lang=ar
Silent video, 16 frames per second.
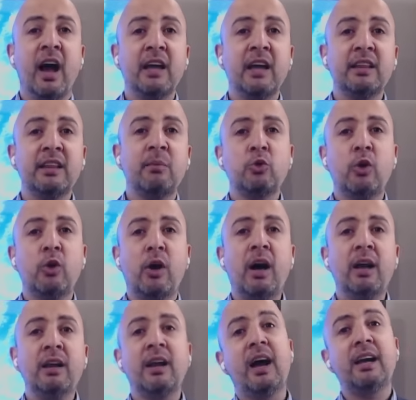هذا الموضوع
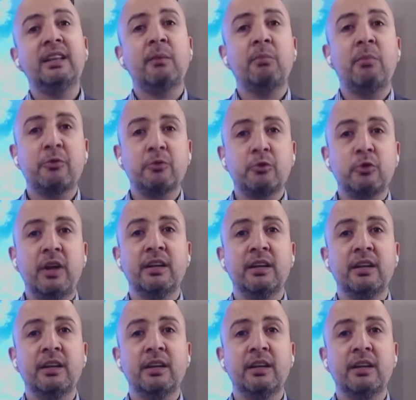قال لا هذا مفصول على
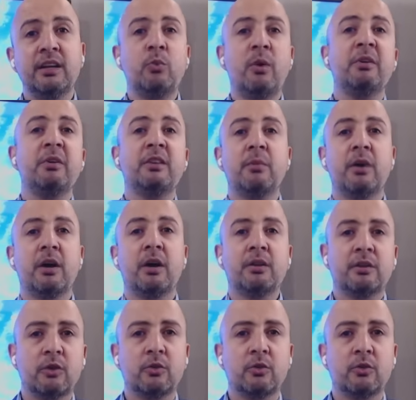الانترنت وما بيتم
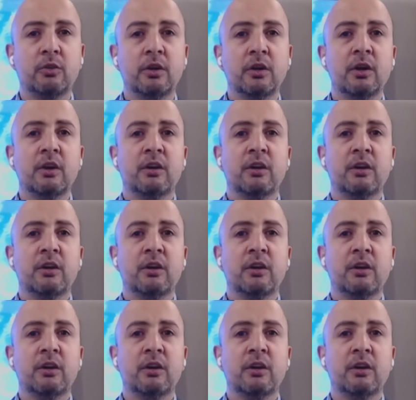اختراقه